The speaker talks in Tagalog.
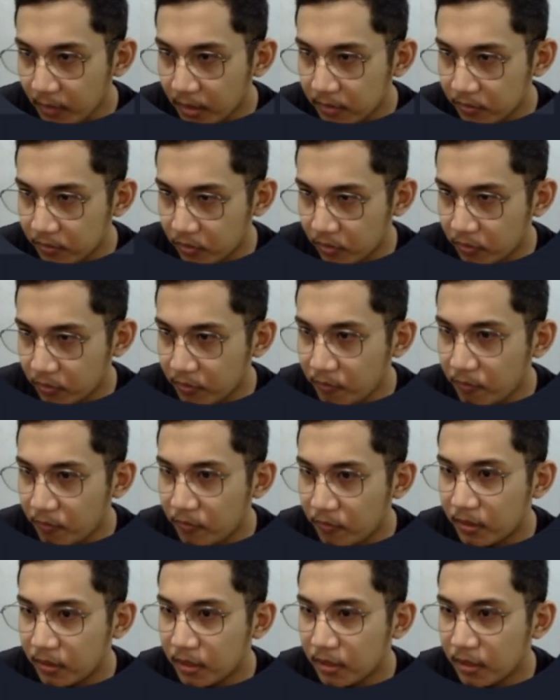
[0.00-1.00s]
So,
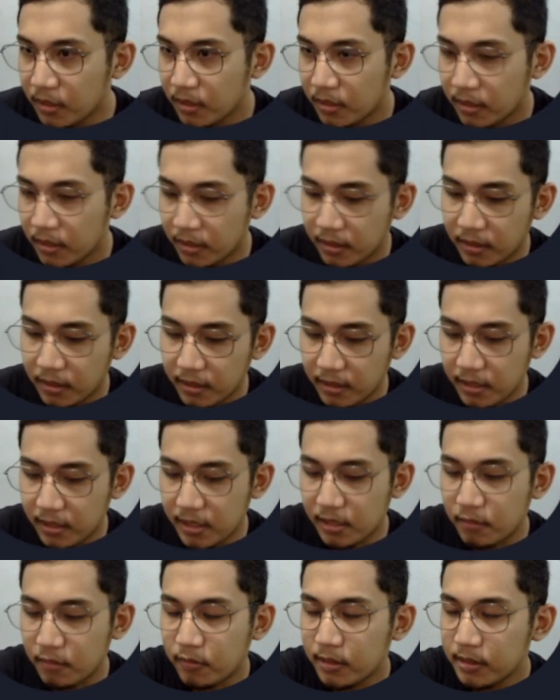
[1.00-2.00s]

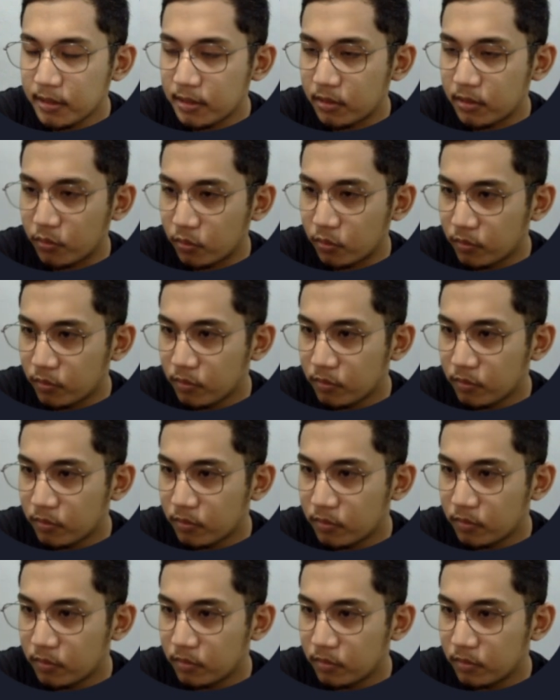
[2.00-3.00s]
equals to
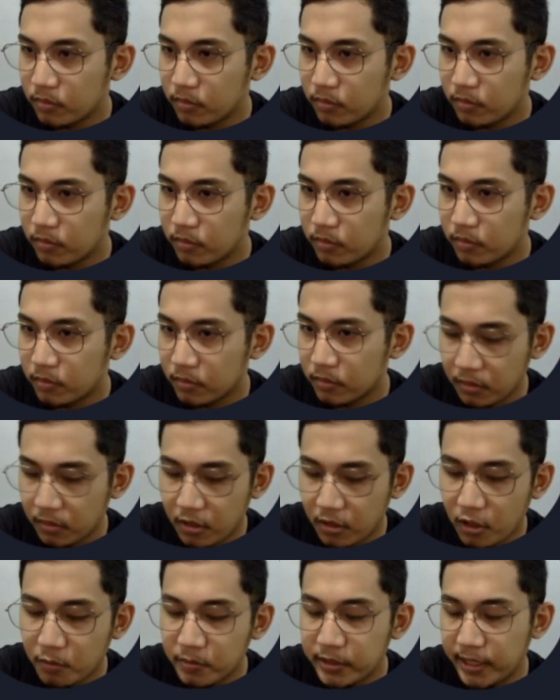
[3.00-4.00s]

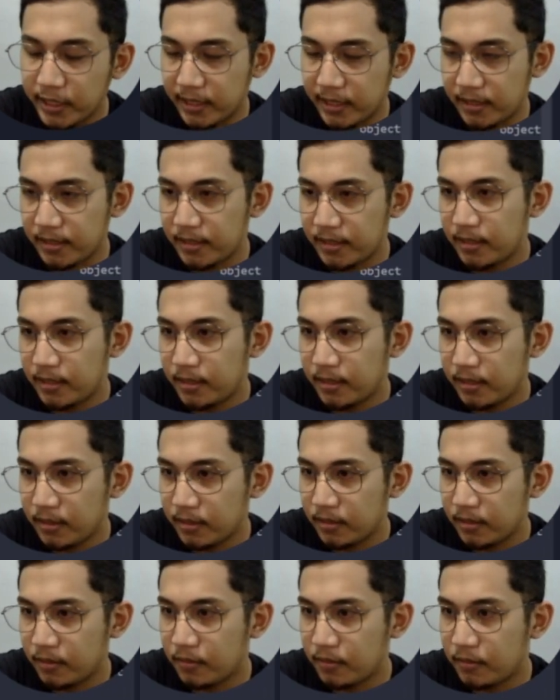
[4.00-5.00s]
objects.
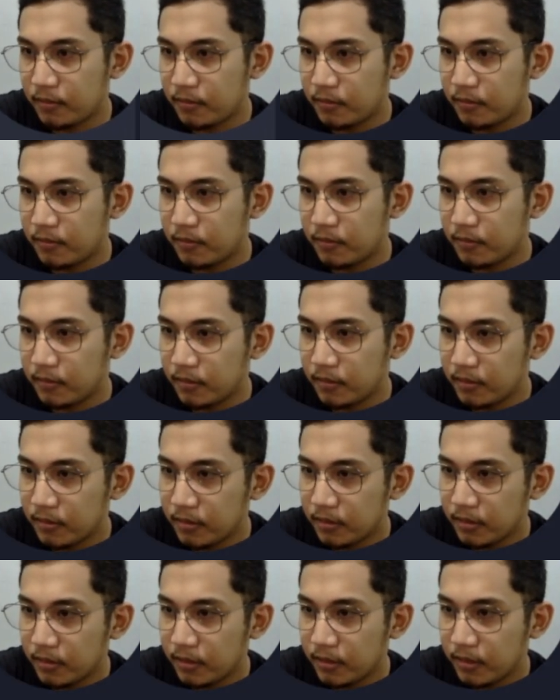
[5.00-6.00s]
So,
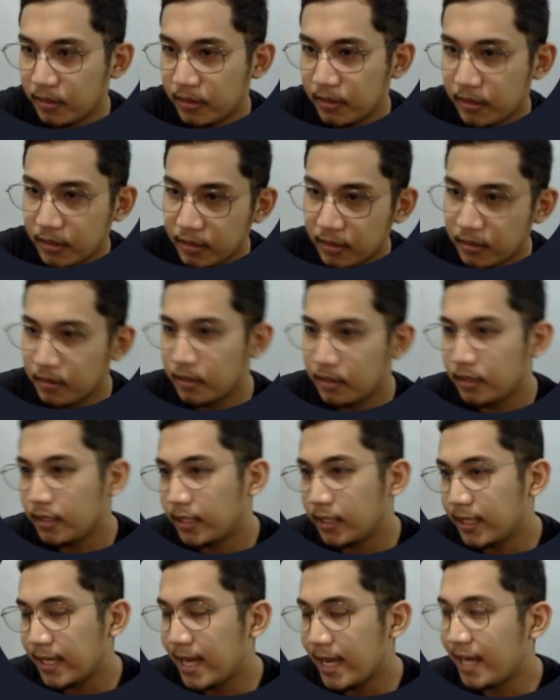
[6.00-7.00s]

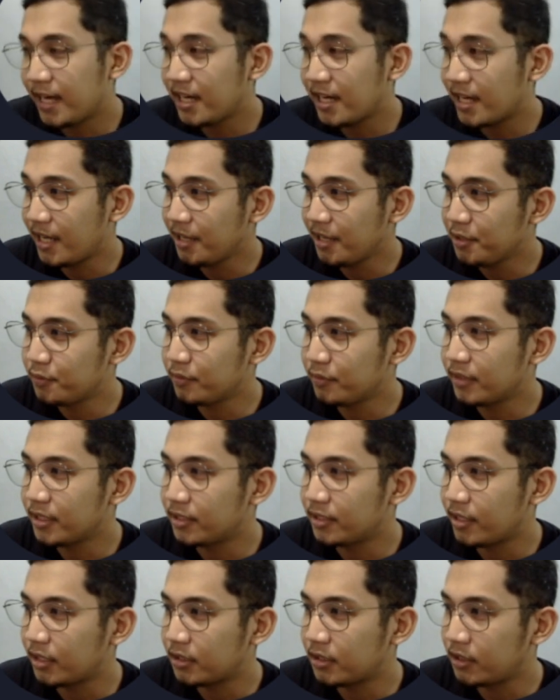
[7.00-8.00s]
nangyayari na yung
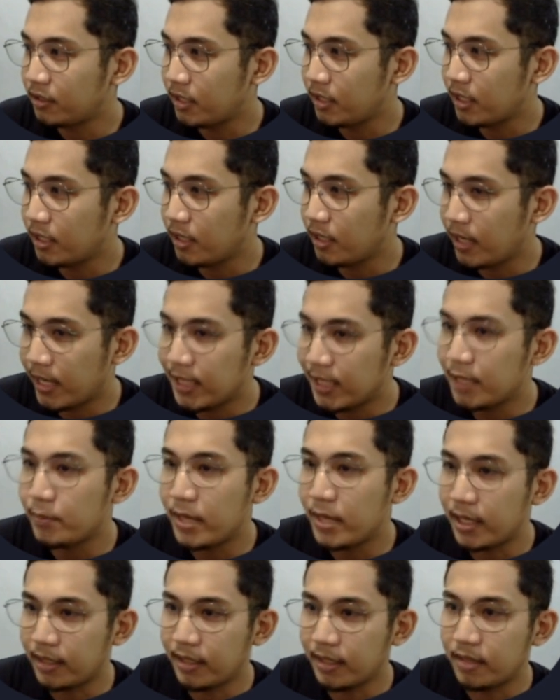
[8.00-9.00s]
destructuring in the
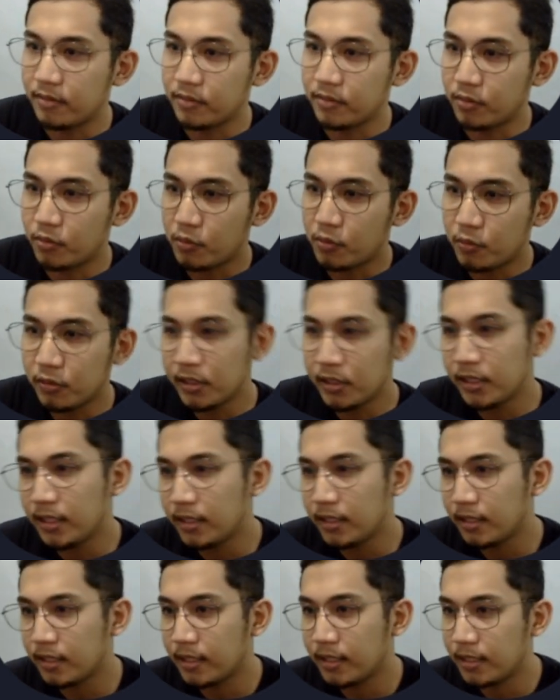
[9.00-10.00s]
background. So,
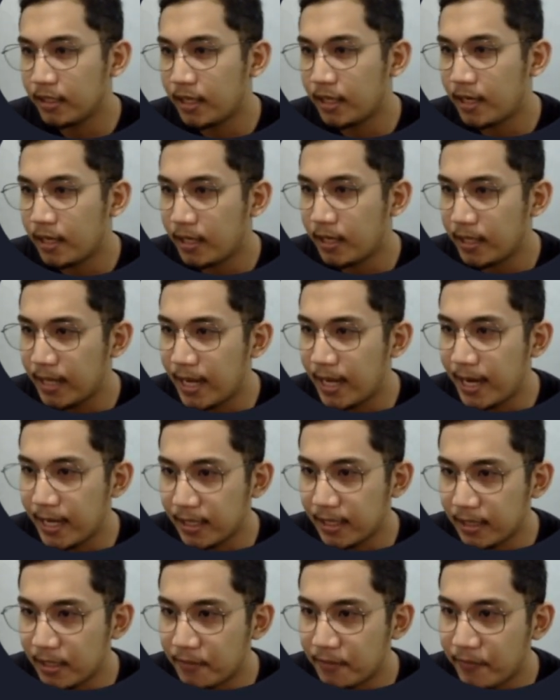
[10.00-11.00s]
kukunin na
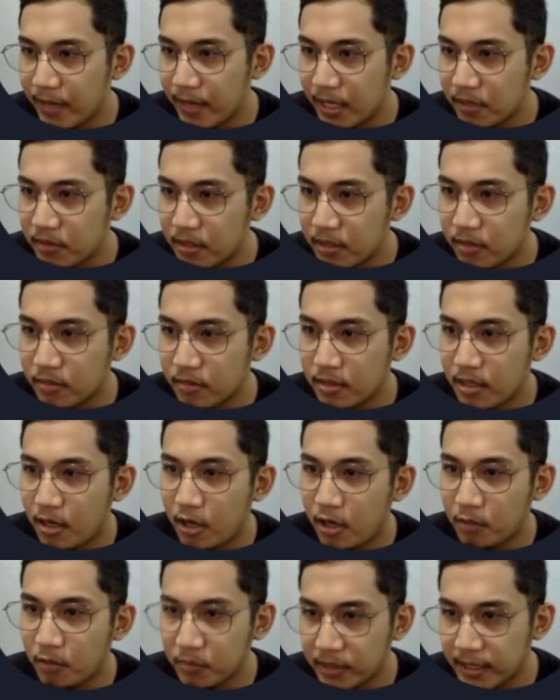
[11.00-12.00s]
lahat ng values dito sa
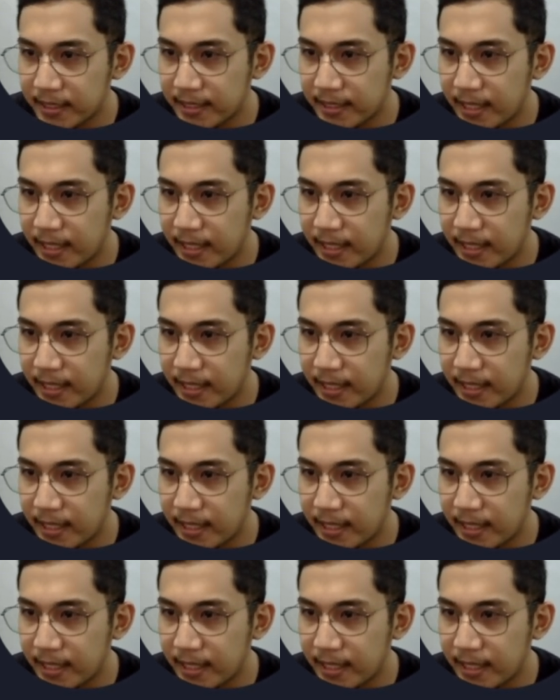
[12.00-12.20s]
objects